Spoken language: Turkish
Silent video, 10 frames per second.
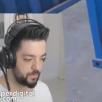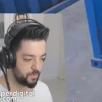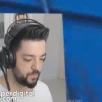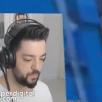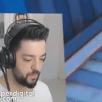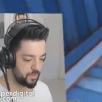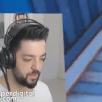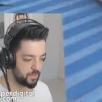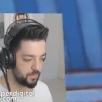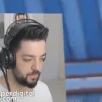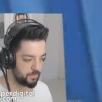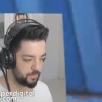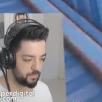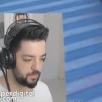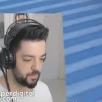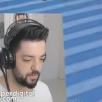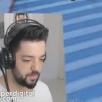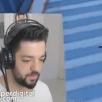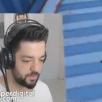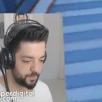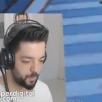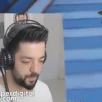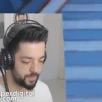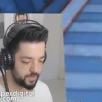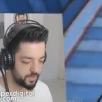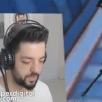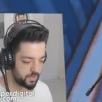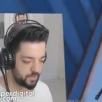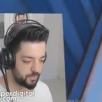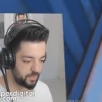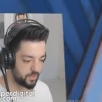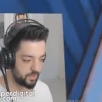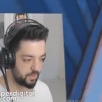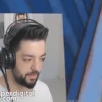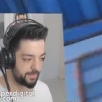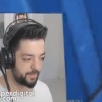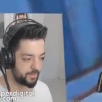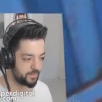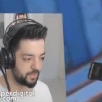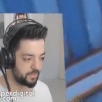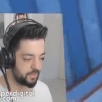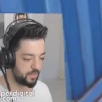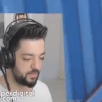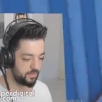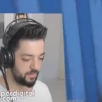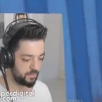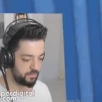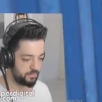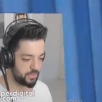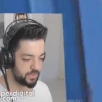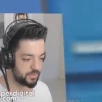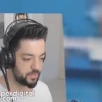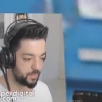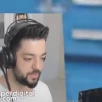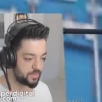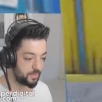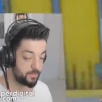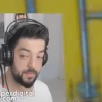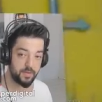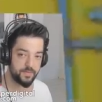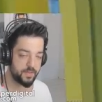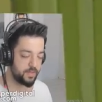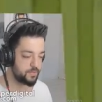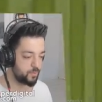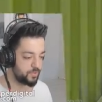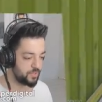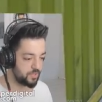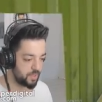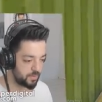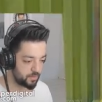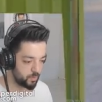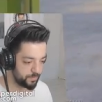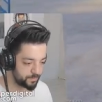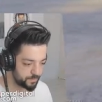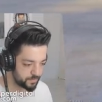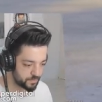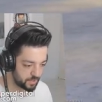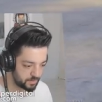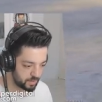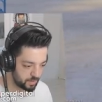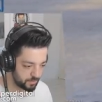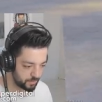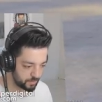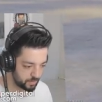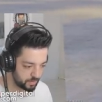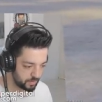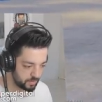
Şunu fullleyelim. Pompalıyı alalım ya. Arvaletten daha iyidir. Yakın temasta mahvede son 2K. Hop sen ne yapıyorsun?